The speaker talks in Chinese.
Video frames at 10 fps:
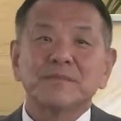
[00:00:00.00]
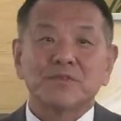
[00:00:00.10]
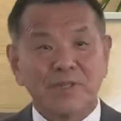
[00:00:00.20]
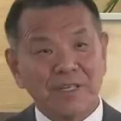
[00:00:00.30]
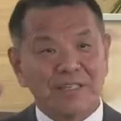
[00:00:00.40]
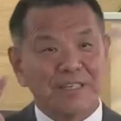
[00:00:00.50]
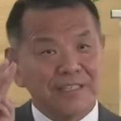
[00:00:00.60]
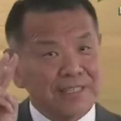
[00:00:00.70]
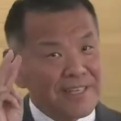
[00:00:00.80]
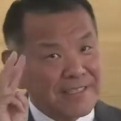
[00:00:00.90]
所以你看
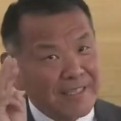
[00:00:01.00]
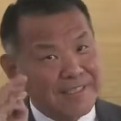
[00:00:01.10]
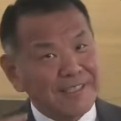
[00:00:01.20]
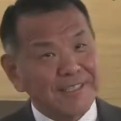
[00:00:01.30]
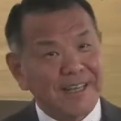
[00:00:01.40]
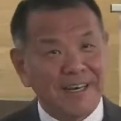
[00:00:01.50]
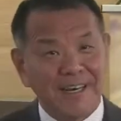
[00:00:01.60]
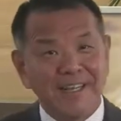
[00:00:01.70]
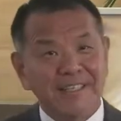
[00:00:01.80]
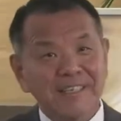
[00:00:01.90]
三三次圣殿哈，
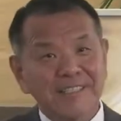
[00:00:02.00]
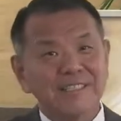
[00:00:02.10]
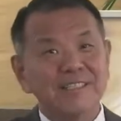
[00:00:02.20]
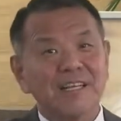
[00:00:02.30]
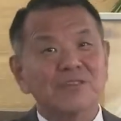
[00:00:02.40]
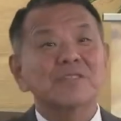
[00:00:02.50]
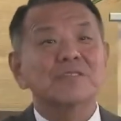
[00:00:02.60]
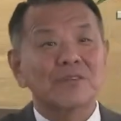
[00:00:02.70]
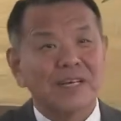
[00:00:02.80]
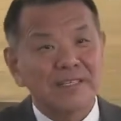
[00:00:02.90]
第一次圣殿就是
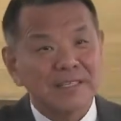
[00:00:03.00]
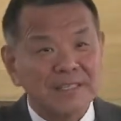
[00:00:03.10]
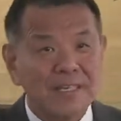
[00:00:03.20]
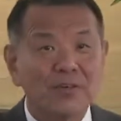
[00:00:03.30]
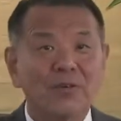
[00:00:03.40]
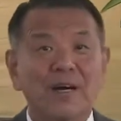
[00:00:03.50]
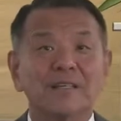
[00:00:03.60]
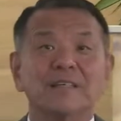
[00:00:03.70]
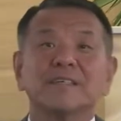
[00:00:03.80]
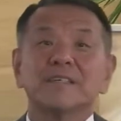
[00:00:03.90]
走了耶和华
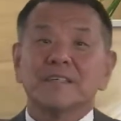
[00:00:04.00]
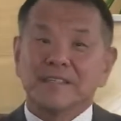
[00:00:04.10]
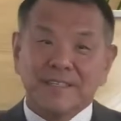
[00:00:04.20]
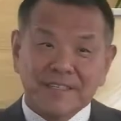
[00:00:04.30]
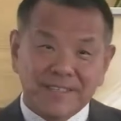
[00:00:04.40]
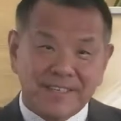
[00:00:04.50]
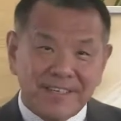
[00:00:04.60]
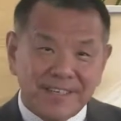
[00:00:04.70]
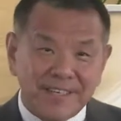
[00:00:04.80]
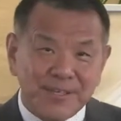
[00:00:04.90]
的，
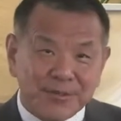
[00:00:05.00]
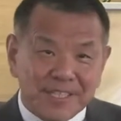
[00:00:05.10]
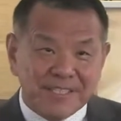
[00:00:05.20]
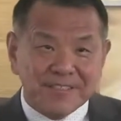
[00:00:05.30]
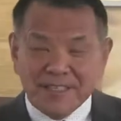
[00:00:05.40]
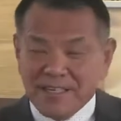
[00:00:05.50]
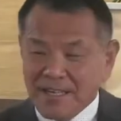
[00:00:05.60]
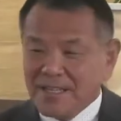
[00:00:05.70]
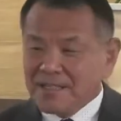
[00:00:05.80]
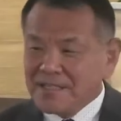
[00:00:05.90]
很有意思在这儿
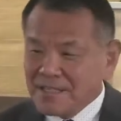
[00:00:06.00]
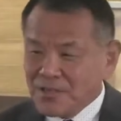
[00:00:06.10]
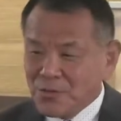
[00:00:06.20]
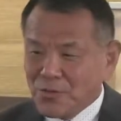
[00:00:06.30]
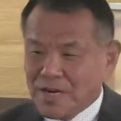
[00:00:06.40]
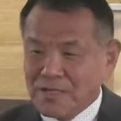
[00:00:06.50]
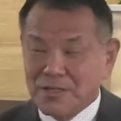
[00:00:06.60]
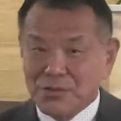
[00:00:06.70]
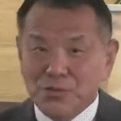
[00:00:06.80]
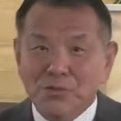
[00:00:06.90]
了，耶和华
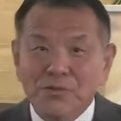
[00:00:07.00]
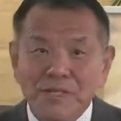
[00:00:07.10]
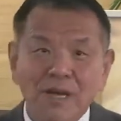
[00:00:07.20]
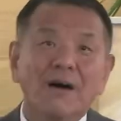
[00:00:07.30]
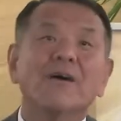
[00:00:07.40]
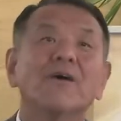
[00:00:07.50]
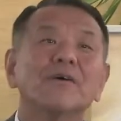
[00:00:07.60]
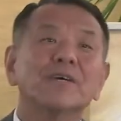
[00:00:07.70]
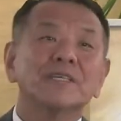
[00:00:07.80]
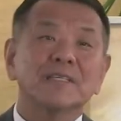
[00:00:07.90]
的荣耀
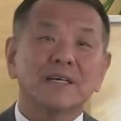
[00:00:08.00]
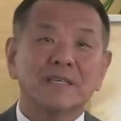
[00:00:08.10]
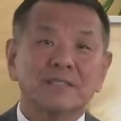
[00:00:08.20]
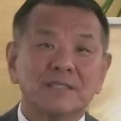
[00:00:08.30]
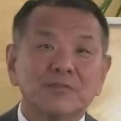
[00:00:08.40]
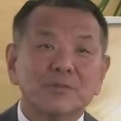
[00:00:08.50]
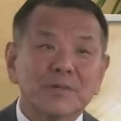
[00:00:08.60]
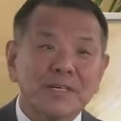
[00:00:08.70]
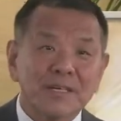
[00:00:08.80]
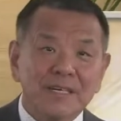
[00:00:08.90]
上了基路
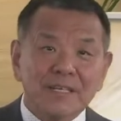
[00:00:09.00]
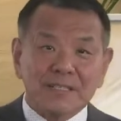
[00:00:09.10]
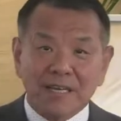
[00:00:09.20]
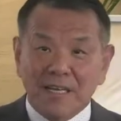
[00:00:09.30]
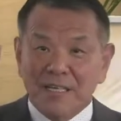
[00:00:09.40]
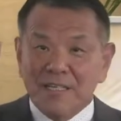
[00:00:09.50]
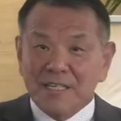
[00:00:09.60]
伯，在